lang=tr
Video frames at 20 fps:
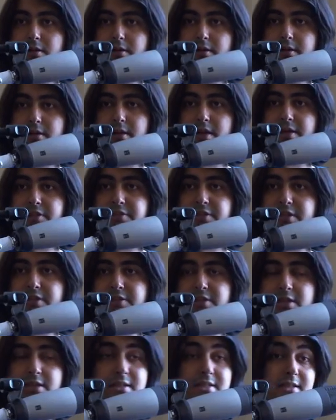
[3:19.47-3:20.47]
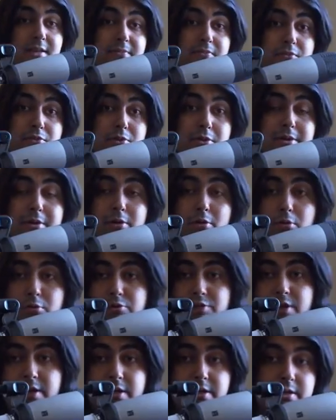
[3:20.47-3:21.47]
ya işte işte gizem videoları
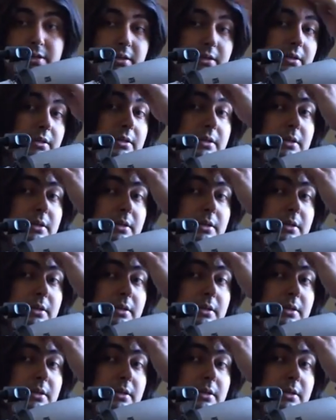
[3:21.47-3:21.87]
olacak. Ee,